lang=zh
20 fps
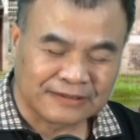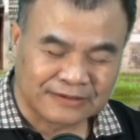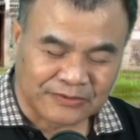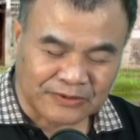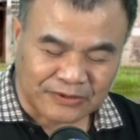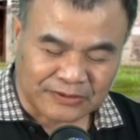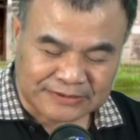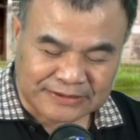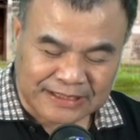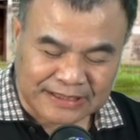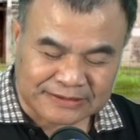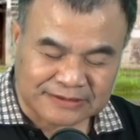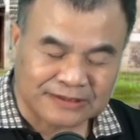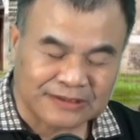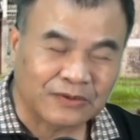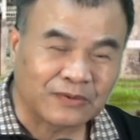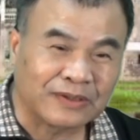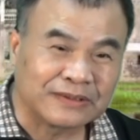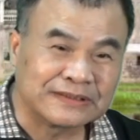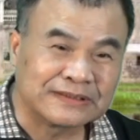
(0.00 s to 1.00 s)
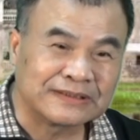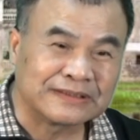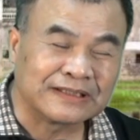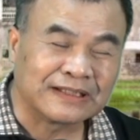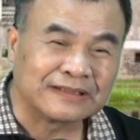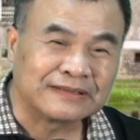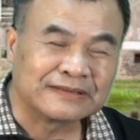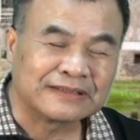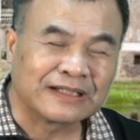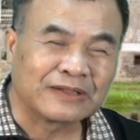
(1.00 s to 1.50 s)
因为有蔡京的关系
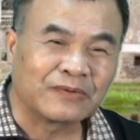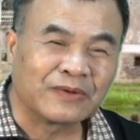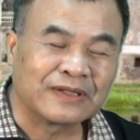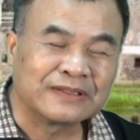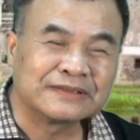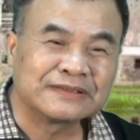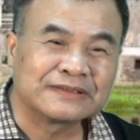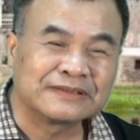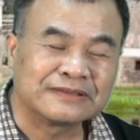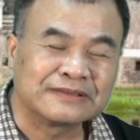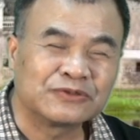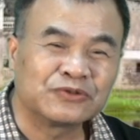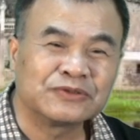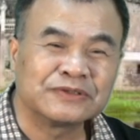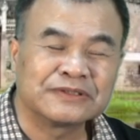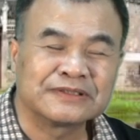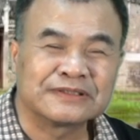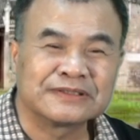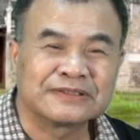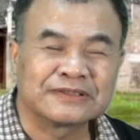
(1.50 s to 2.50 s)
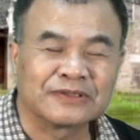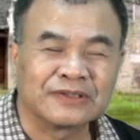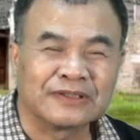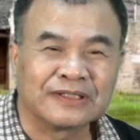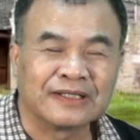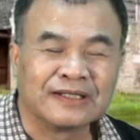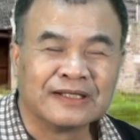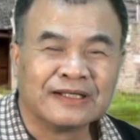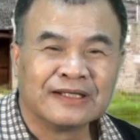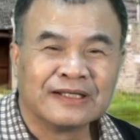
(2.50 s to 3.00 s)
呢，让王安石去世之后
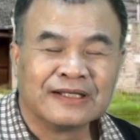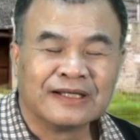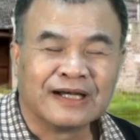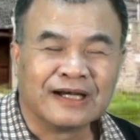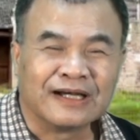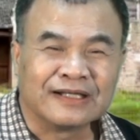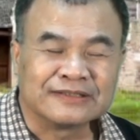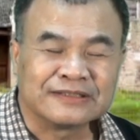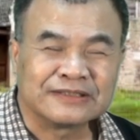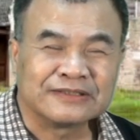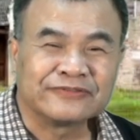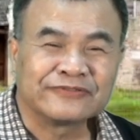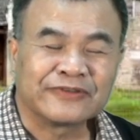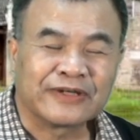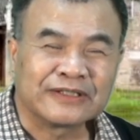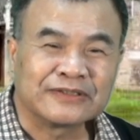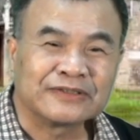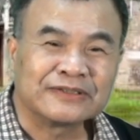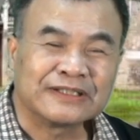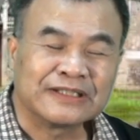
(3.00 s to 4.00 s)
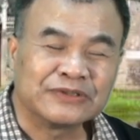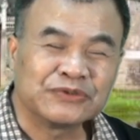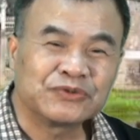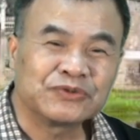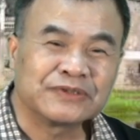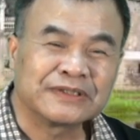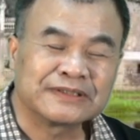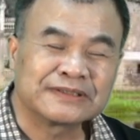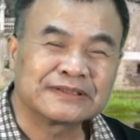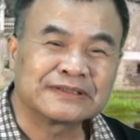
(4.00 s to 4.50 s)
呢，啊，新法又延
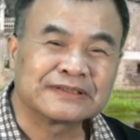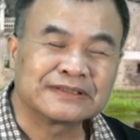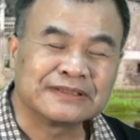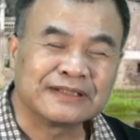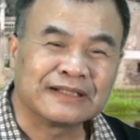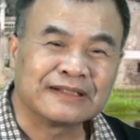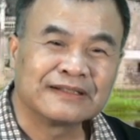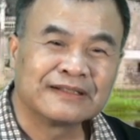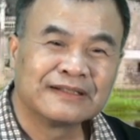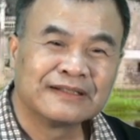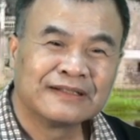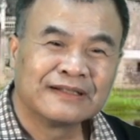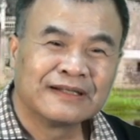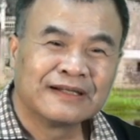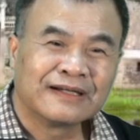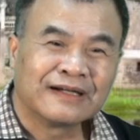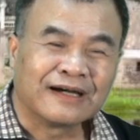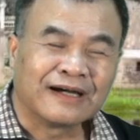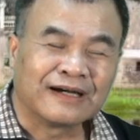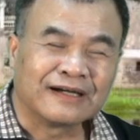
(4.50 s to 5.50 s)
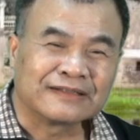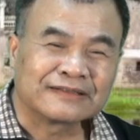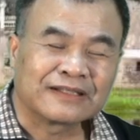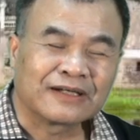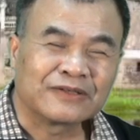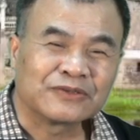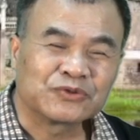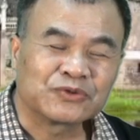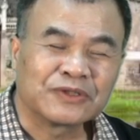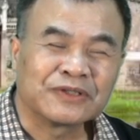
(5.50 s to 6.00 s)
续了四十年，啊，
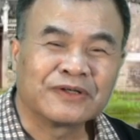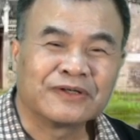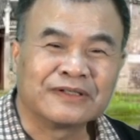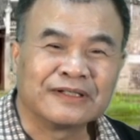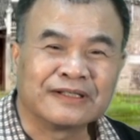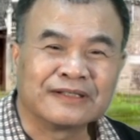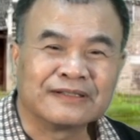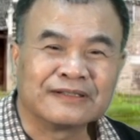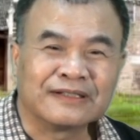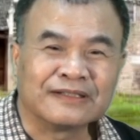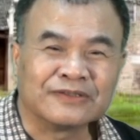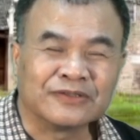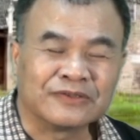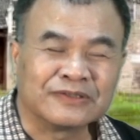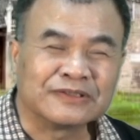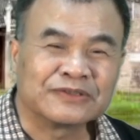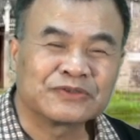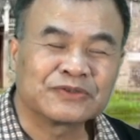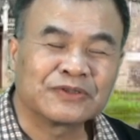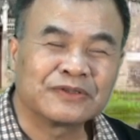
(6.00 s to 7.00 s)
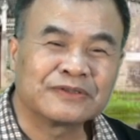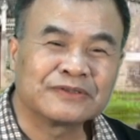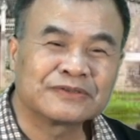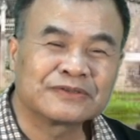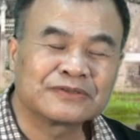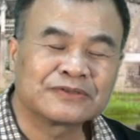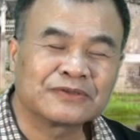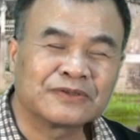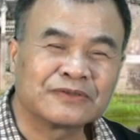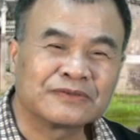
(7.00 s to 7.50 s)
到最后呢，有人说
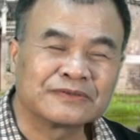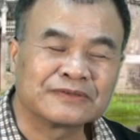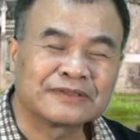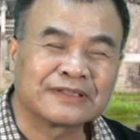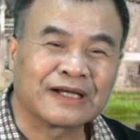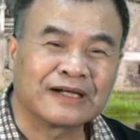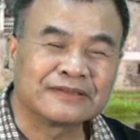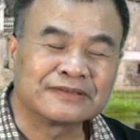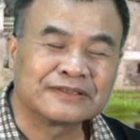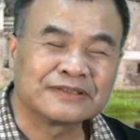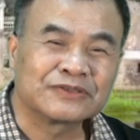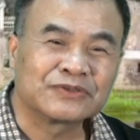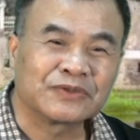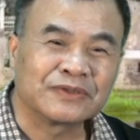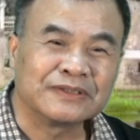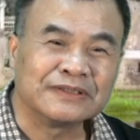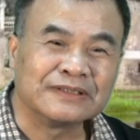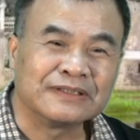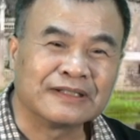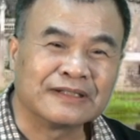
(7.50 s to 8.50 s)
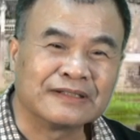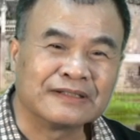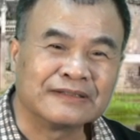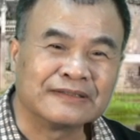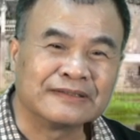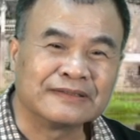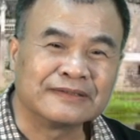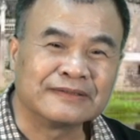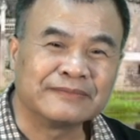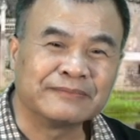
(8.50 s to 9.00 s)
宋朝之所以呢
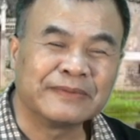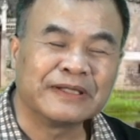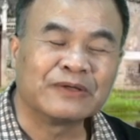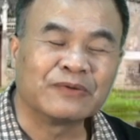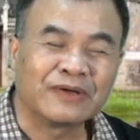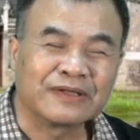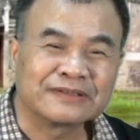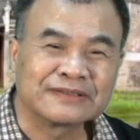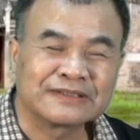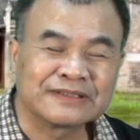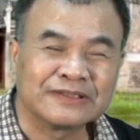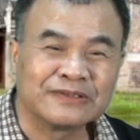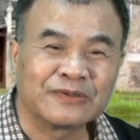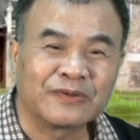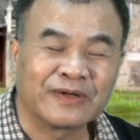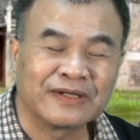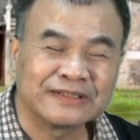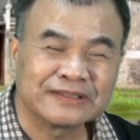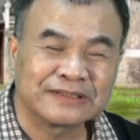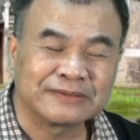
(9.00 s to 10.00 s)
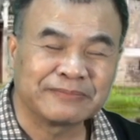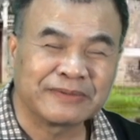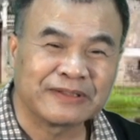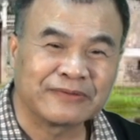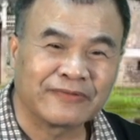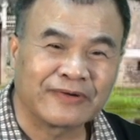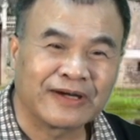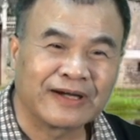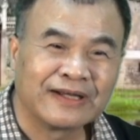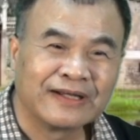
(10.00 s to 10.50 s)
灭亡是因为王安石变
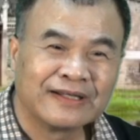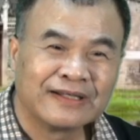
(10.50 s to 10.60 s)
法，